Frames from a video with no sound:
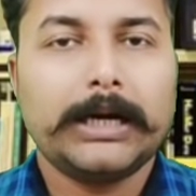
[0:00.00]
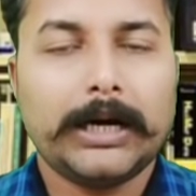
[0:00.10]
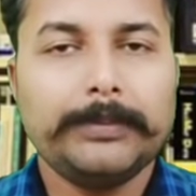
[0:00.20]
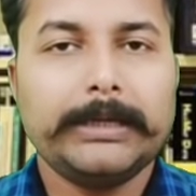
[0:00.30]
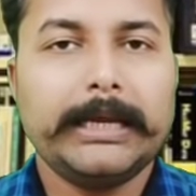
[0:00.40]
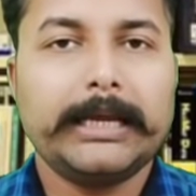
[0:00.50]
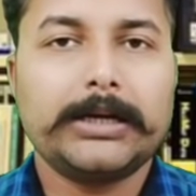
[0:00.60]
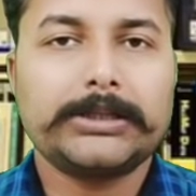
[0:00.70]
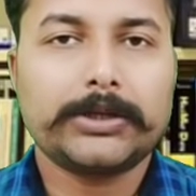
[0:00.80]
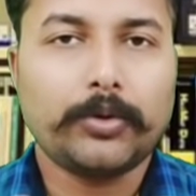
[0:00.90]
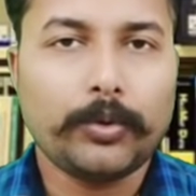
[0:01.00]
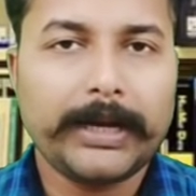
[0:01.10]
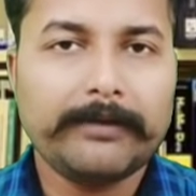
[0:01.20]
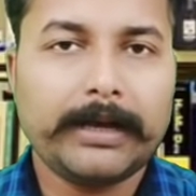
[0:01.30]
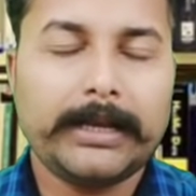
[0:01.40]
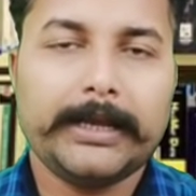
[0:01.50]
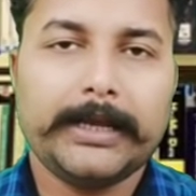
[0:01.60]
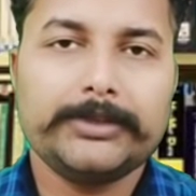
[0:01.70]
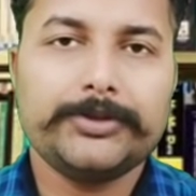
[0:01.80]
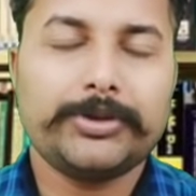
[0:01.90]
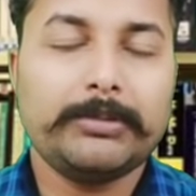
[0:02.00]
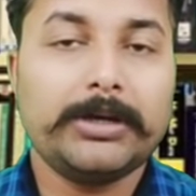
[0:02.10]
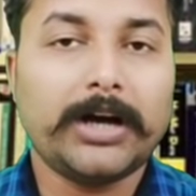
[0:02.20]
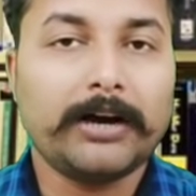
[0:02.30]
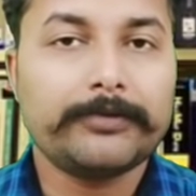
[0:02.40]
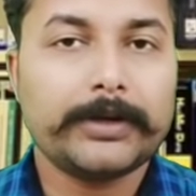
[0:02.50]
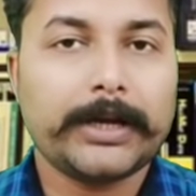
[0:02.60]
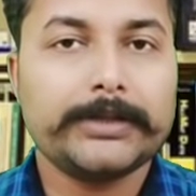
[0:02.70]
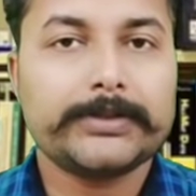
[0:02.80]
अब एकत्र होने वाले हैं जितने भी काफिर हैं इन